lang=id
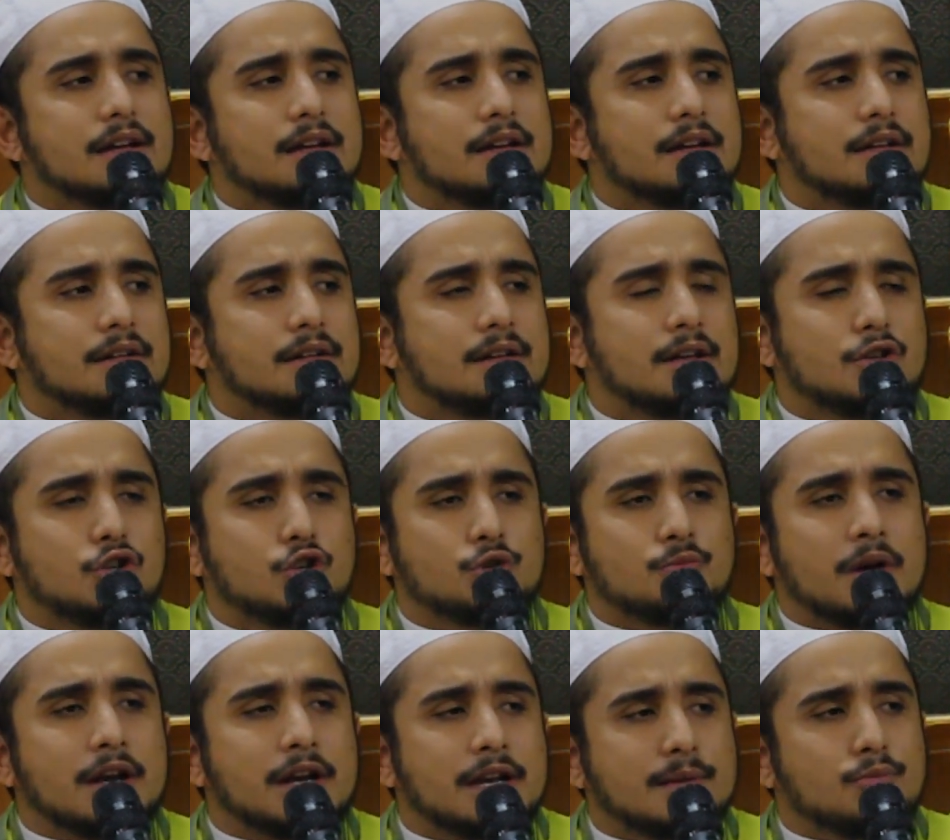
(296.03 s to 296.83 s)
Dia
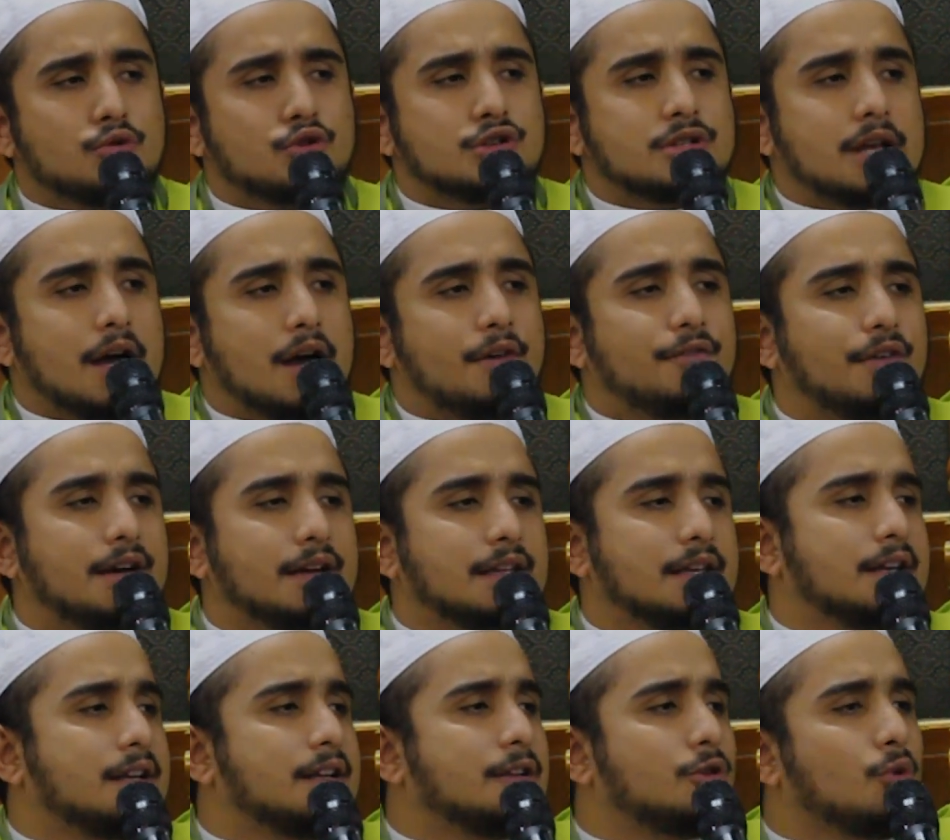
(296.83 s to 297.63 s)
cuma di mushaf
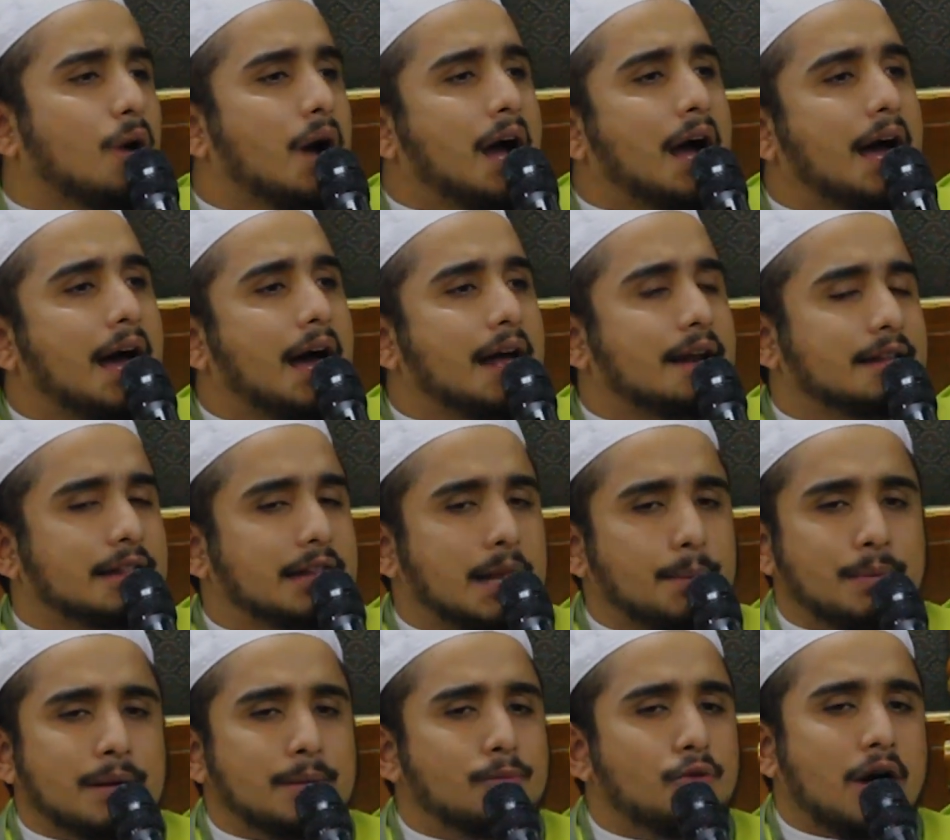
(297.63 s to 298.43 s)
aja dituangkan,
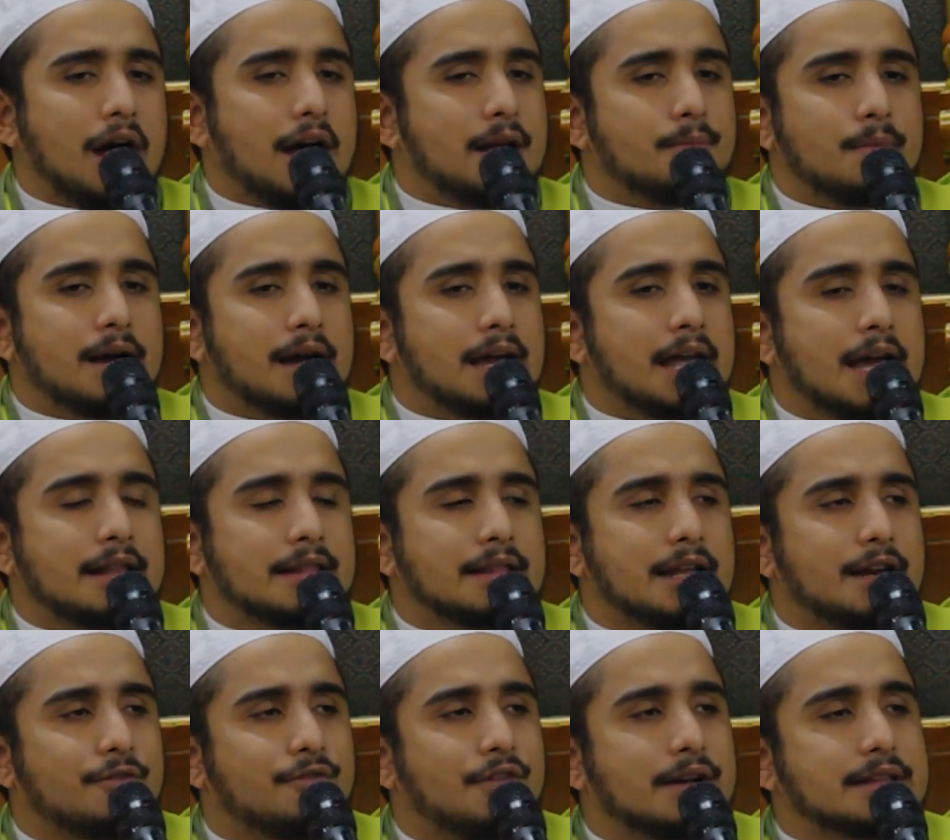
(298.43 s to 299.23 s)
tapi bukan bagian
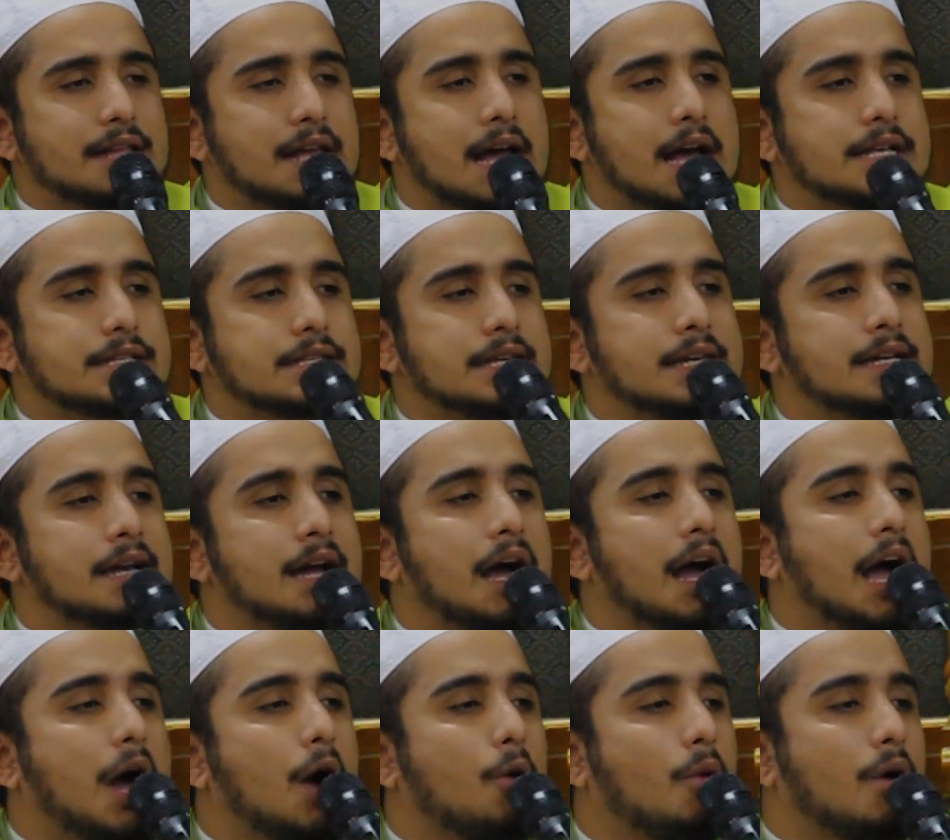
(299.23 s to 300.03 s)
dari Fatihah sehingga
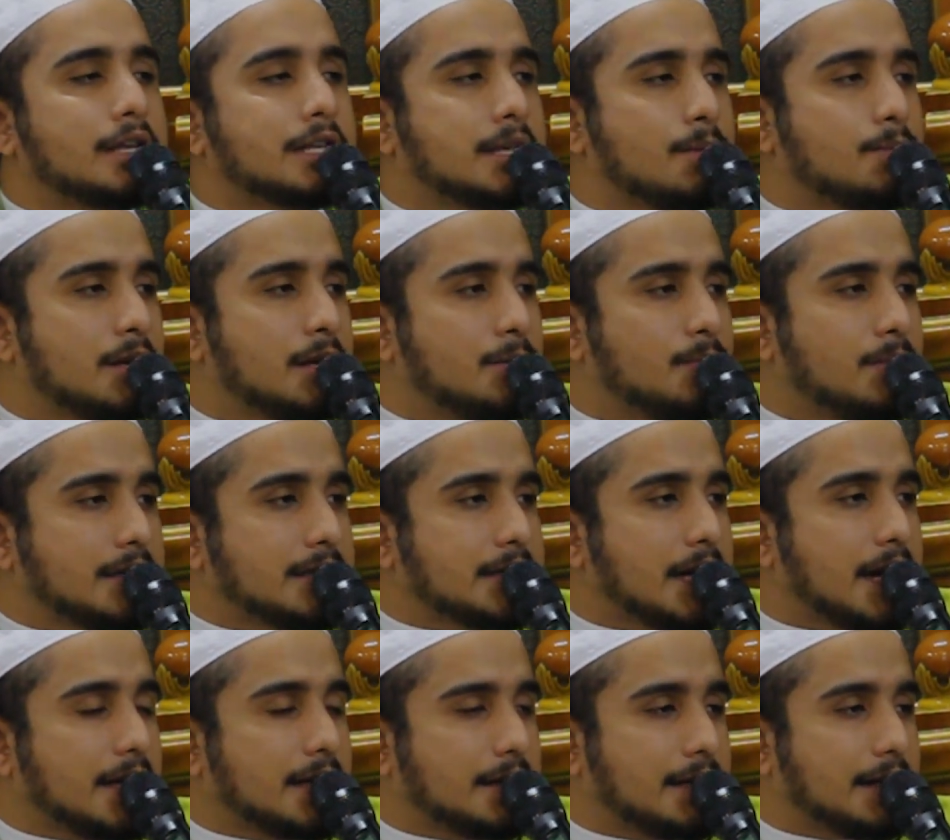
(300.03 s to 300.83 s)
nggak wajib dibaca
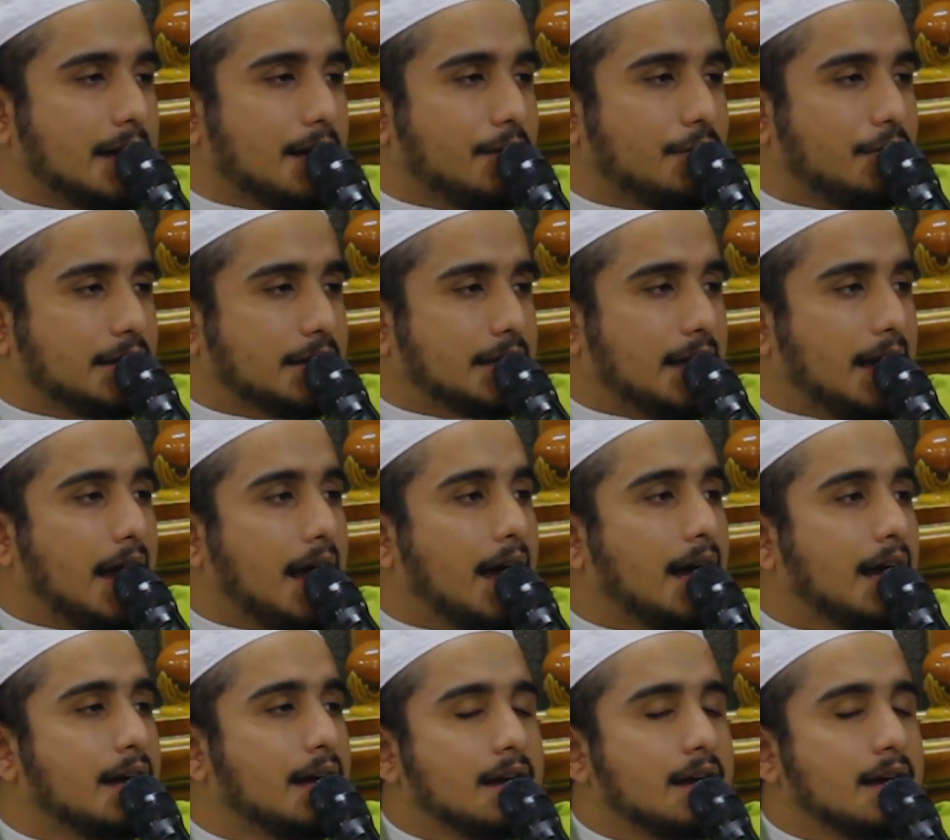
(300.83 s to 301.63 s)
ketika Fatihah.
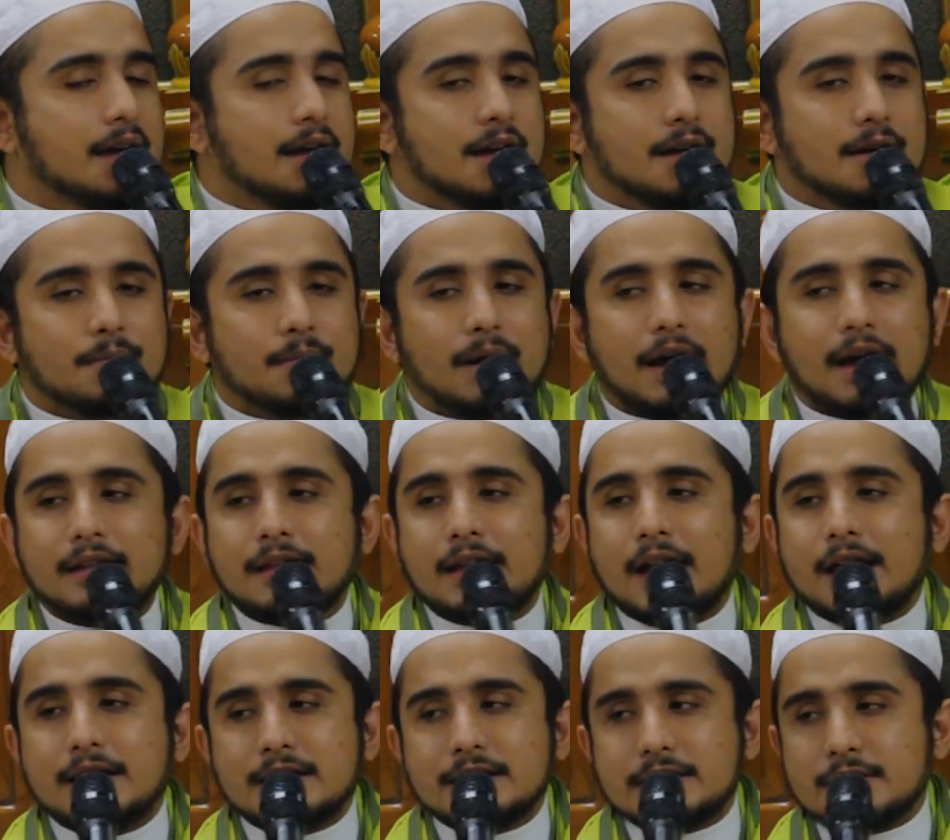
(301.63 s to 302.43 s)

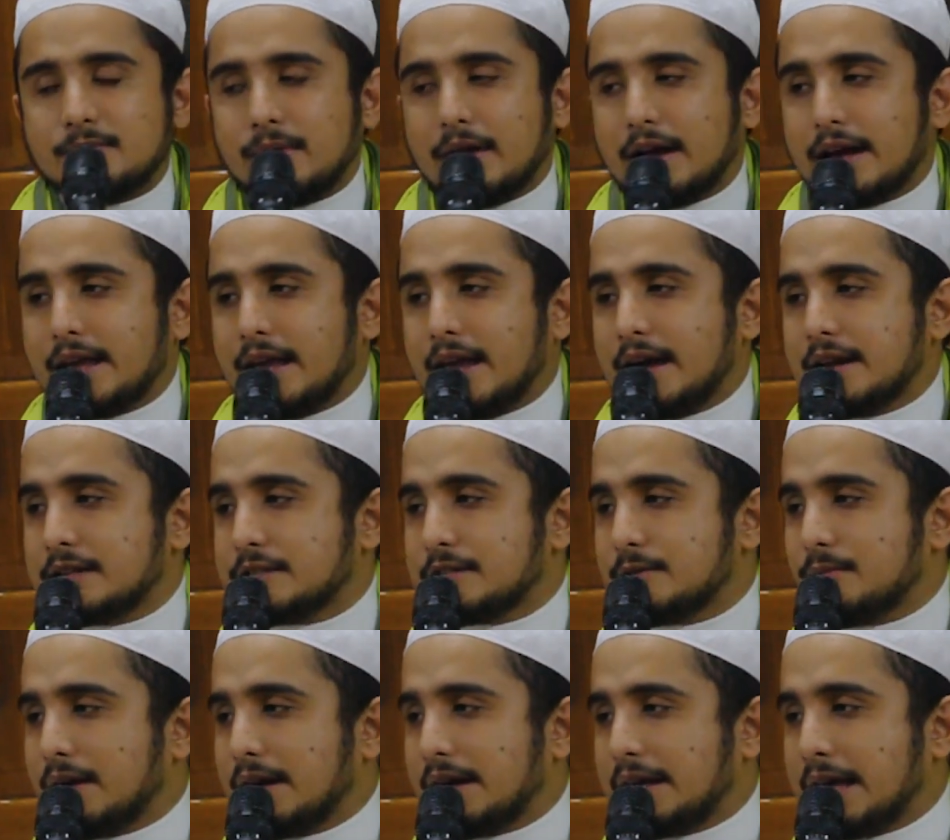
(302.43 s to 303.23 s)
Makanya ada
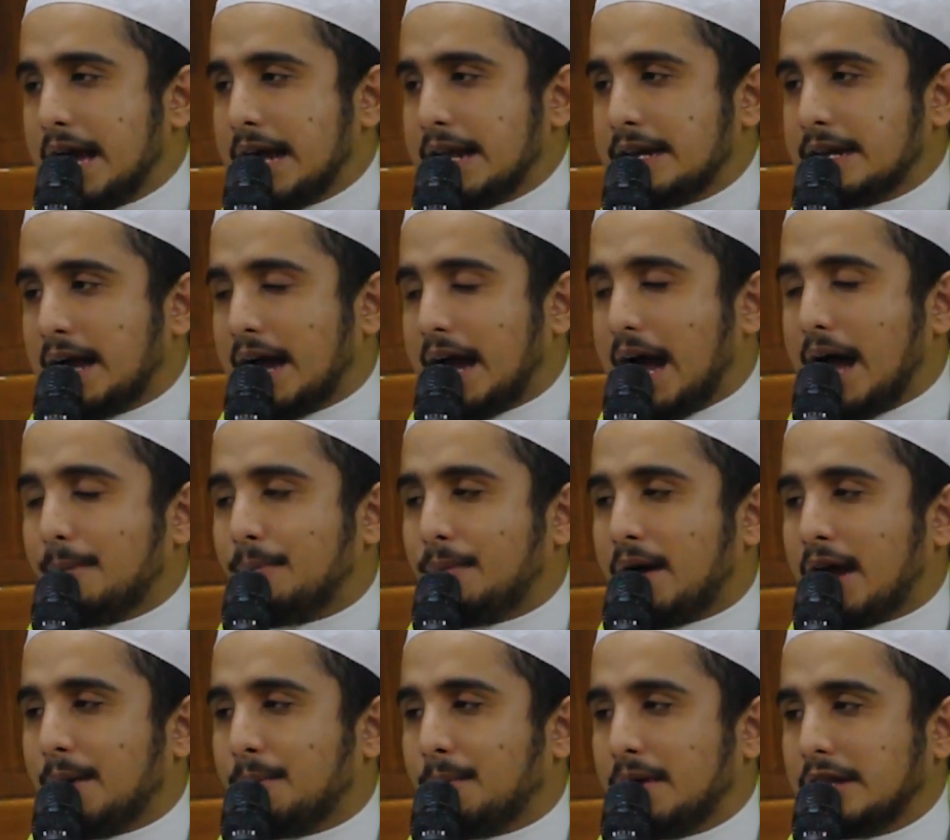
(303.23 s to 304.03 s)
sebagian-sebagian yang nggak
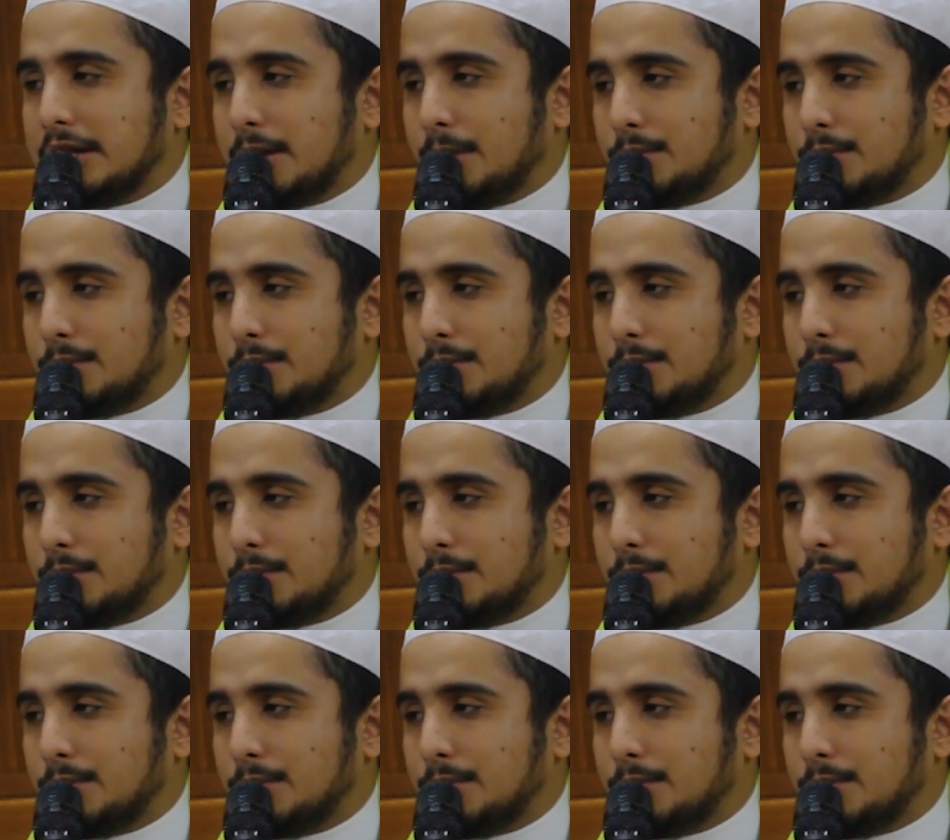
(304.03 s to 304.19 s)
pakai madhab